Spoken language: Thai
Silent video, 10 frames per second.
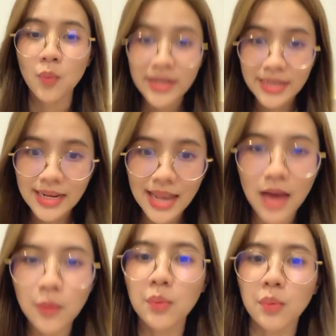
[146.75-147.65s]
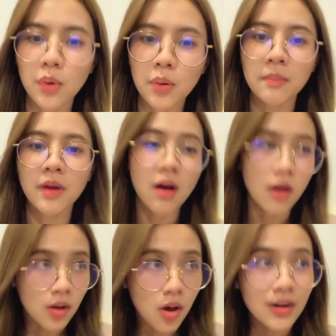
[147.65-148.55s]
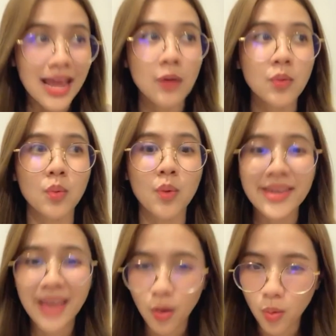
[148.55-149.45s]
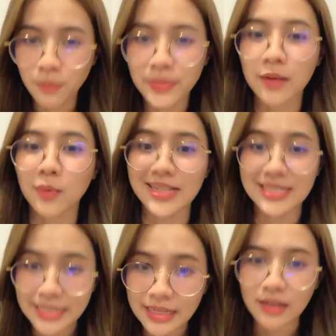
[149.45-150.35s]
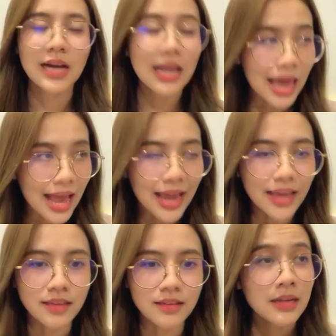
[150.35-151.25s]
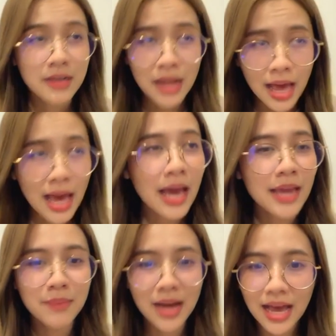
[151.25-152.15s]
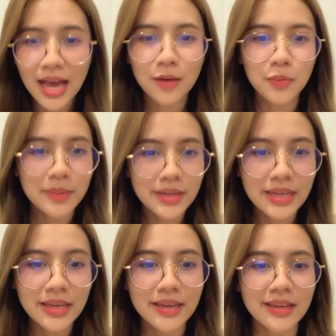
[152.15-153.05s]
วันนี้ลาหูอม ขอร้องลาหูว่าอย่าอมเย็นวันจริง คลาย คลายบ้างคุณพี่